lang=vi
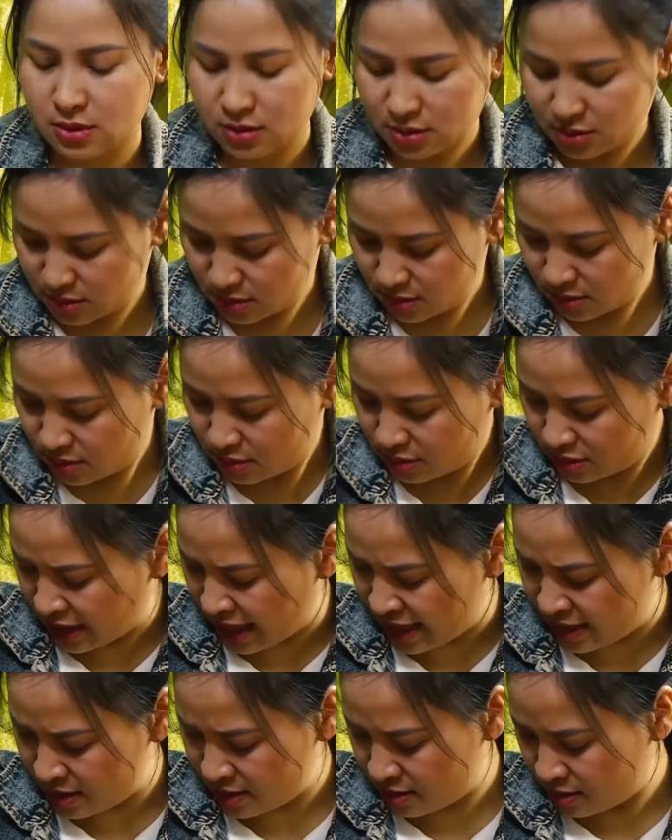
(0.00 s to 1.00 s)
đi mãi
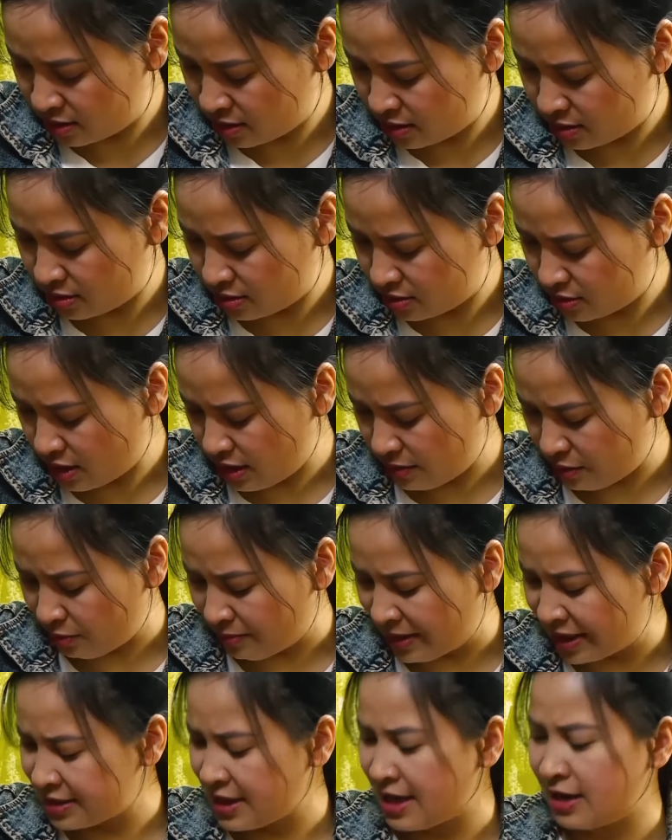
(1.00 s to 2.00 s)
không về, Đức
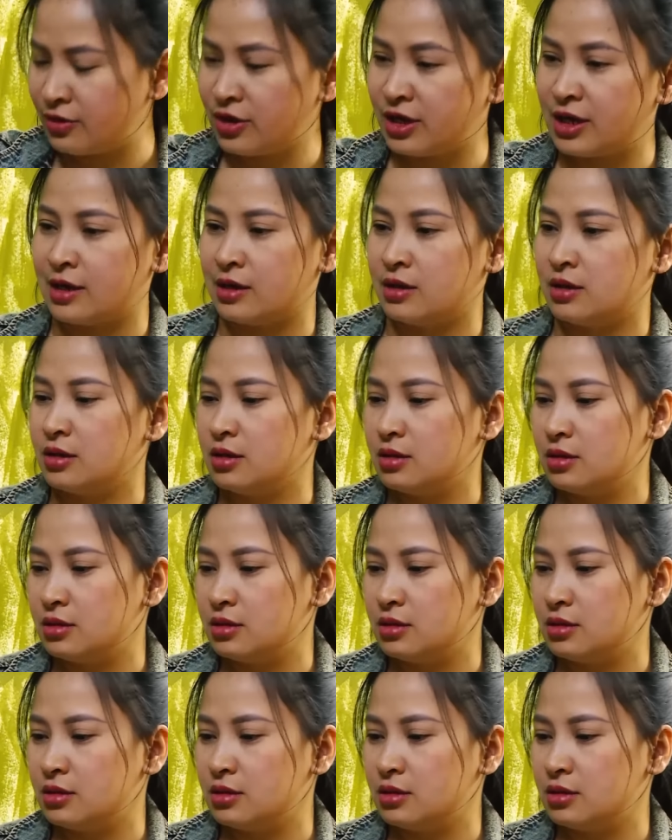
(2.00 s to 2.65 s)
sử dụng tài khoản